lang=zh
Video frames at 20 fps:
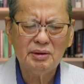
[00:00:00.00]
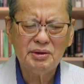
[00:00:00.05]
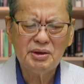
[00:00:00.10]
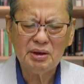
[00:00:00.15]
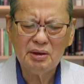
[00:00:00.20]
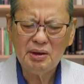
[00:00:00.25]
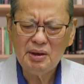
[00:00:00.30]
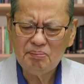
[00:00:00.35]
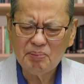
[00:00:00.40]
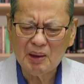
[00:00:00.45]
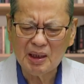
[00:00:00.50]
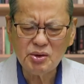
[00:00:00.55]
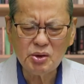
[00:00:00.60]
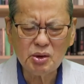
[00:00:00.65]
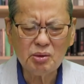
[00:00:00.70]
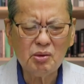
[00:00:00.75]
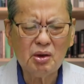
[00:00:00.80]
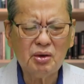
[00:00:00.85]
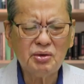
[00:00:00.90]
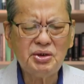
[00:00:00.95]
求你帮
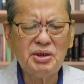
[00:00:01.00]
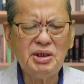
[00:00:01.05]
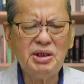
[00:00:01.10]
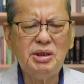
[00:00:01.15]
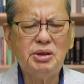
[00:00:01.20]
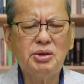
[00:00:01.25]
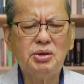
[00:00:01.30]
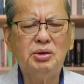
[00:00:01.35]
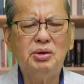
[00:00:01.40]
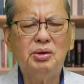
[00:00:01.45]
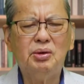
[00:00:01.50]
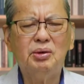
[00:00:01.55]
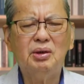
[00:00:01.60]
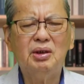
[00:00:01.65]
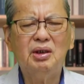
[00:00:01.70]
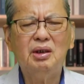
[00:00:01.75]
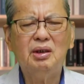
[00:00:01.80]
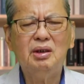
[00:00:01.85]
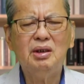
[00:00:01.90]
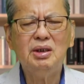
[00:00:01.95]
助我记住
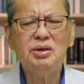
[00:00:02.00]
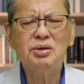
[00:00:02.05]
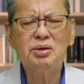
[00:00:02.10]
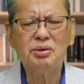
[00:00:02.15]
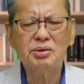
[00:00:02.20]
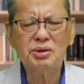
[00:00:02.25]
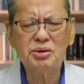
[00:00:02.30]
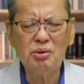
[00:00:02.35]
你所